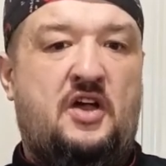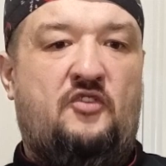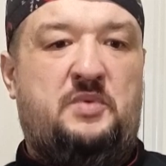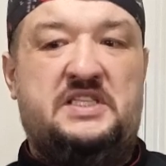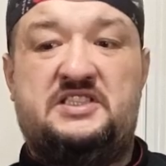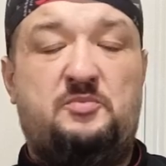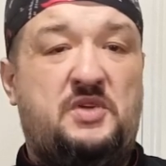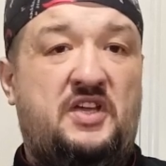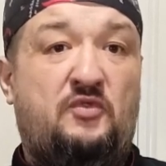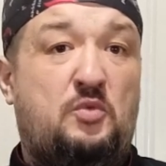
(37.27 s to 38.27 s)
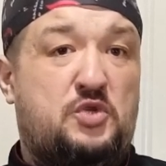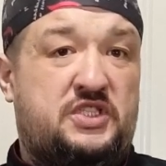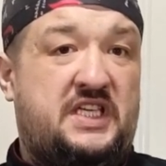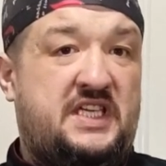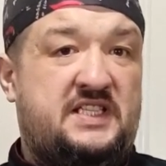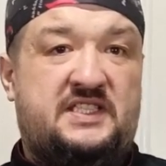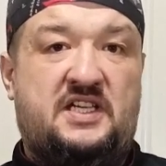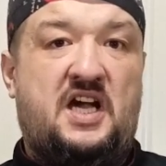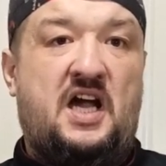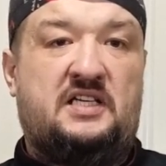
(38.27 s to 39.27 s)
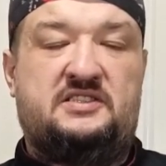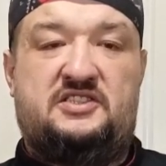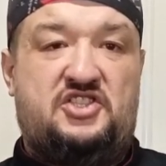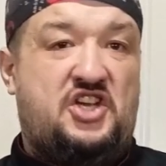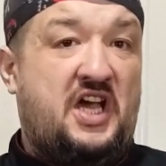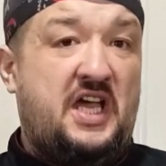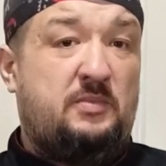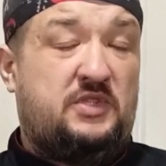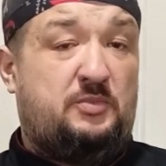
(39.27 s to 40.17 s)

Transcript: В принципе, его можно есть как с чаем,